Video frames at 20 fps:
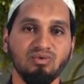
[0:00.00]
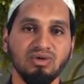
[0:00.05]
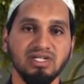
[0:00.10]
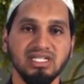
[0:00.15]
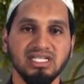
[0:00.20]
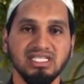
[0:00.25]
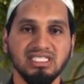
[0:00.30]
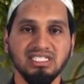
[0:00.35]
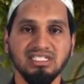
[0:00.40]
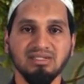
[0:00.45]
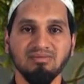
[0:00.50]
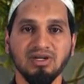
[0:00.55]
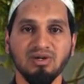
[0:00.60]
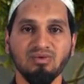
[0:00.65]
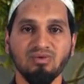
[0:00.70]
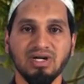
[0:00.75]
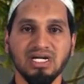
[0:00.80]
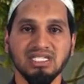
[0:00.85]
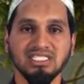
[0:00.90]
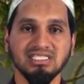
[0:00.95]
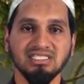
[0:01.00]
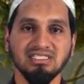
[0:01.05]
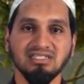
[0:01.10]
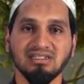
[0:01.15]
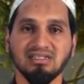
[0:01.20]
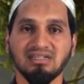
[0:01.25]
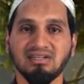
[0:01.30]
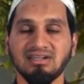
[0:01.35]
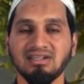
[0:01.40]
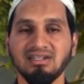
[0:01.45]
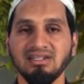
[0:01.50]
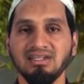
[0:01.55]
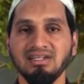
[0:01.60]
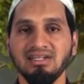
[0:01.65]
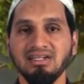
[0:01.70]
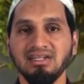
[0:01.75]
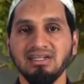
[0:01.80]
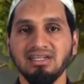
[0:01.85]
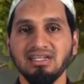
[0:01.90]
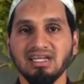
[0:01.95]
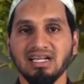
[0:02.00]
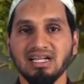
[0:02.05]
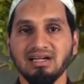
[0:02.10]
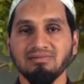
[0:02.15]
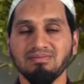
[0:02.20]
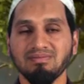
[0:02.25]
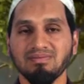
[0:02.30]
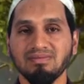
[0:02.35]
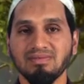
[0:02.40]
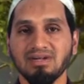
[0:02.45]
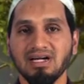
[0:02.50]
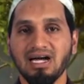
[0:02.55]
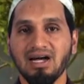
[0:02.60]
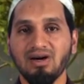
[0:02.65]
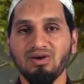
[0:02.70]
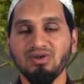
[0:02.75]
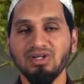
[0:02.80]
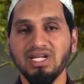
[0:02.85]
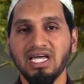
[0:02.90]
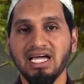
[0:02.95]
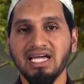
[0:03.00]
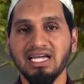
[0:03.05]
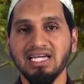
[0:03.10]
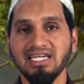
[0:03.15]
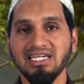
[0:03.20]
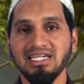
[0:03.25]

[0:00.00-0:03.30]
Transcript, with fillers: วายตีมาวาซีรอนะครับเขาได้